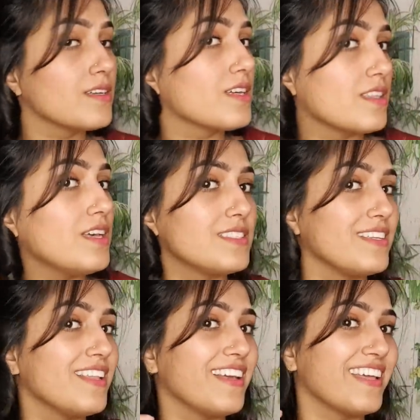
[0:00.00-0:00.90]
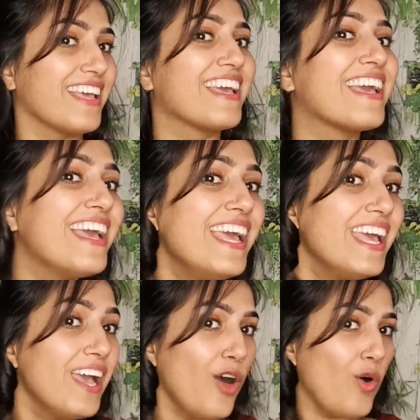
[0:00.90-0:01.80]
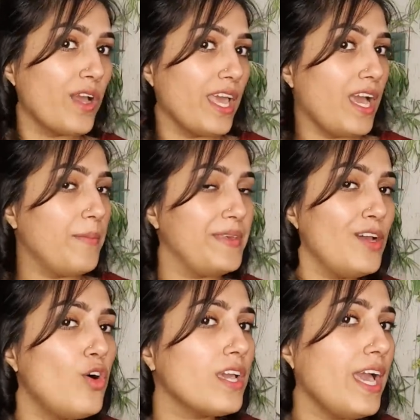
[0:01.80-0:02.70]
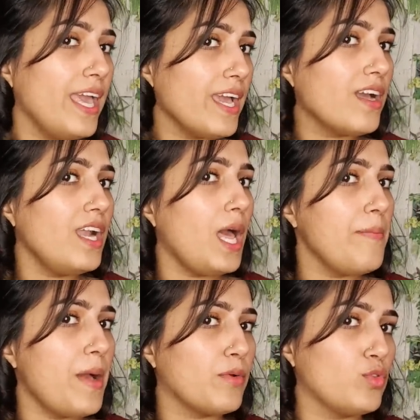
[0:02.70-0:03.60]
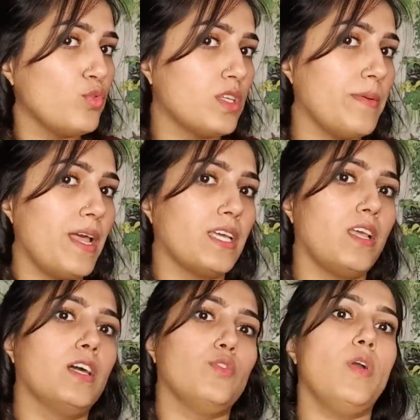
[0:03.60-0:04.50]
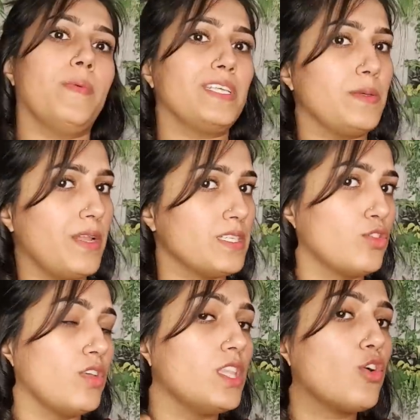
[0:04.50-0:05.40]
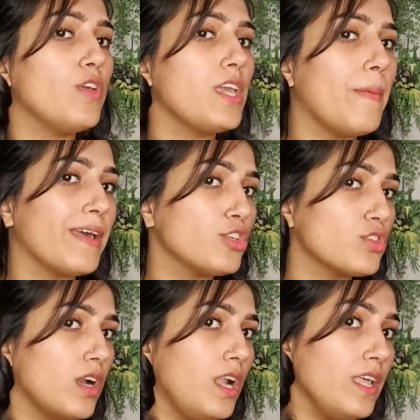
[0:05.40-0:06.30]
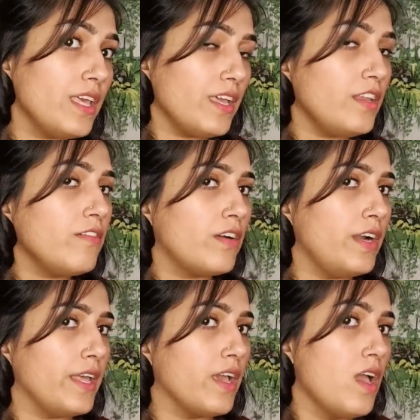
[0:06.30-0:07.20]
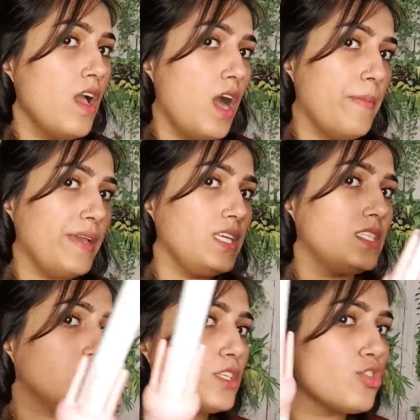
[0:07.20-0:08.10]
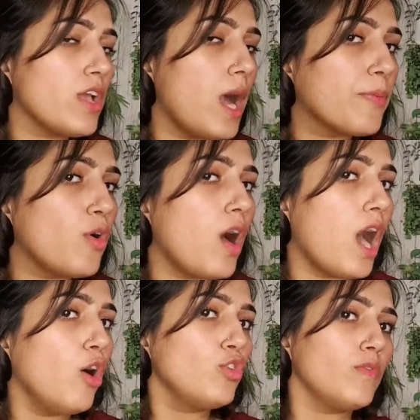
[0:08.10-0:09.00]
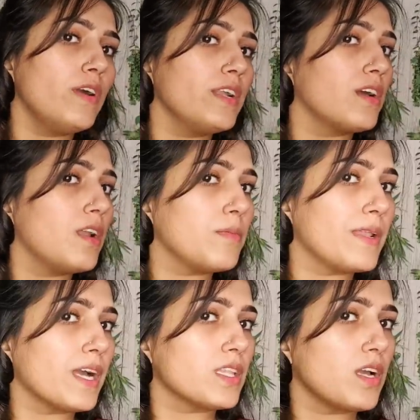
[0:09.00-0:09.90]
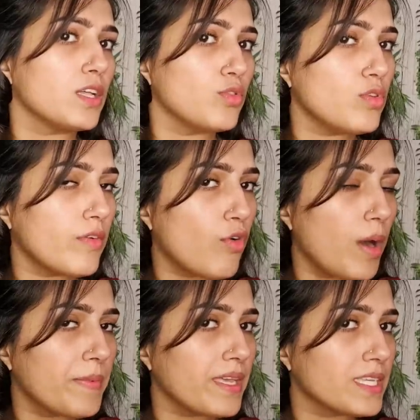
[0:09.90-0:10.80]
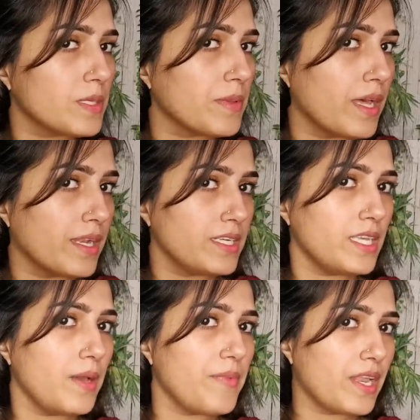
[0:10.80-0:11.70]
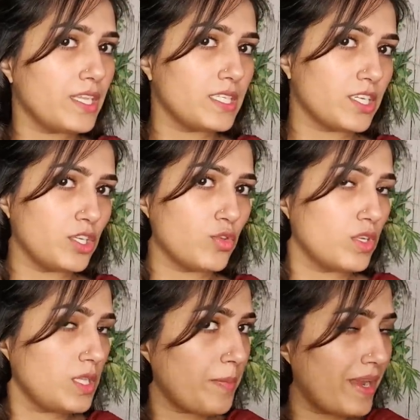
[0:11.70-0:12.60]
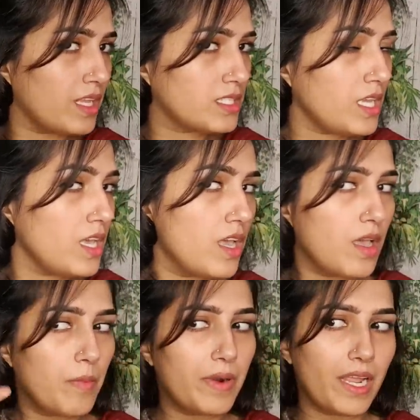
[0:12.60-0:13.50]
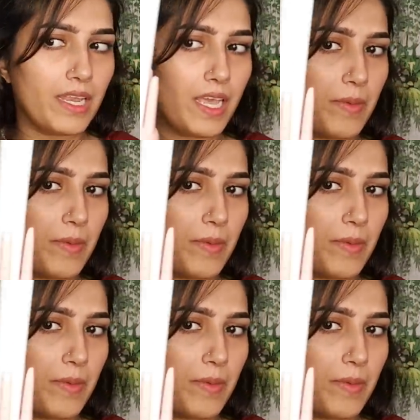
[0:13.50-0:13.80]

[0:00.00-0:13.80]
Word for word: कितने हसीन लग रहे हैं ओके okay, अब ये हो गया एक कल अब मैं आपको दूसरा बना के दिखाती हूँ आप कैसे बना सकते हो ये देखो ये हमारा जो कर्ल है ये इनवर्ड है अब मैं इसी से जो है आपको आउटवर्ड कर्व बना के दिखाती हूँ कि वो आपने कैसे बनाना है ठीक है अब देख लें सेक्शन थोड़ा सा पहले से बढ़ा लिया